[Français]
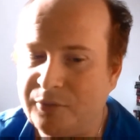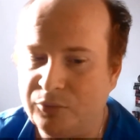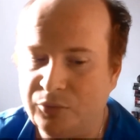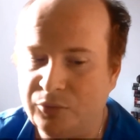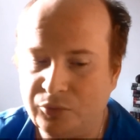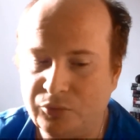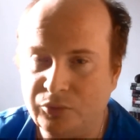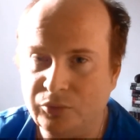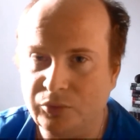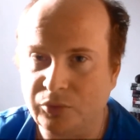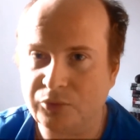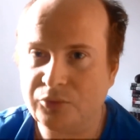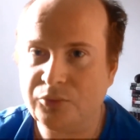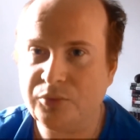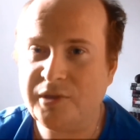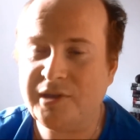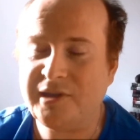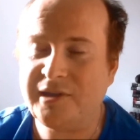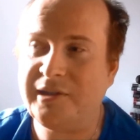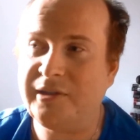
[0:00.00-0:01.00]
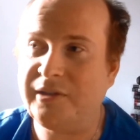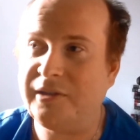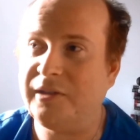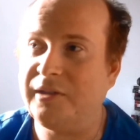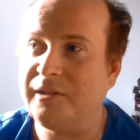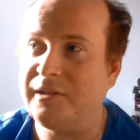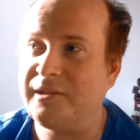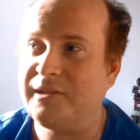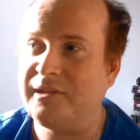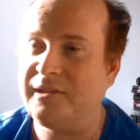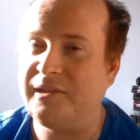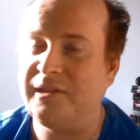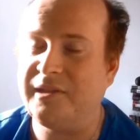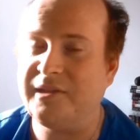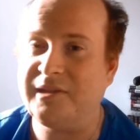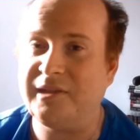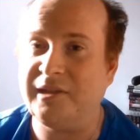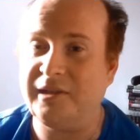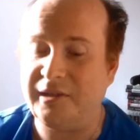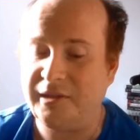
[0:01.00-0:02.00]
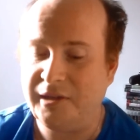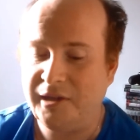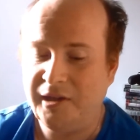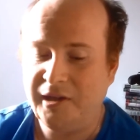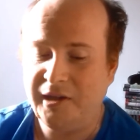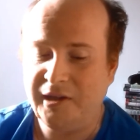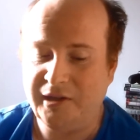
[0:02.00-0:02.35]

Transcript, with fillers: Parce que du coup l'ennui s'est euh, installé.